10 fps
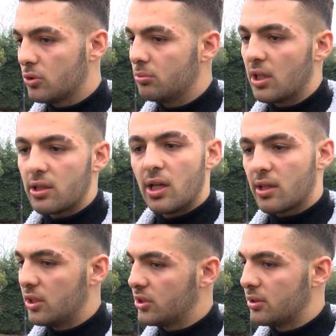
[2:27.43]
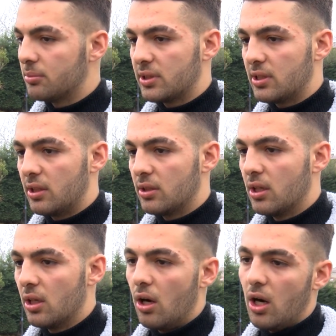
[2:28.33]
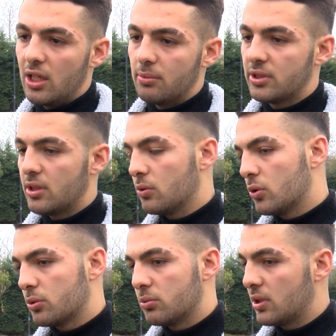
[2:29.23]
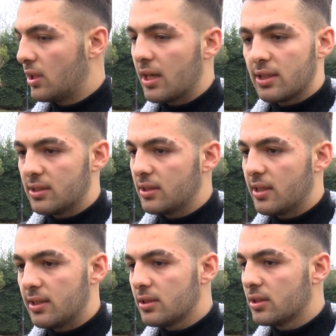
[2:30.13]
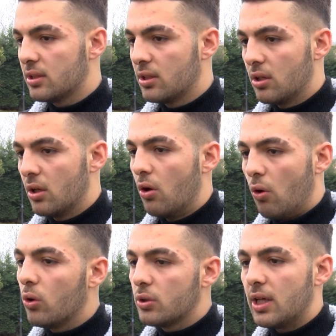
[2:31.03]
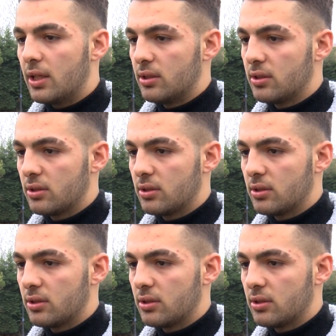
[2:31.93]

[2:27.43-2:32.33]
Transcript: Tüm yakın arkadaşlarımızdan, ailemizden, dostumuzdan, herkesten denedik. Oldu yani.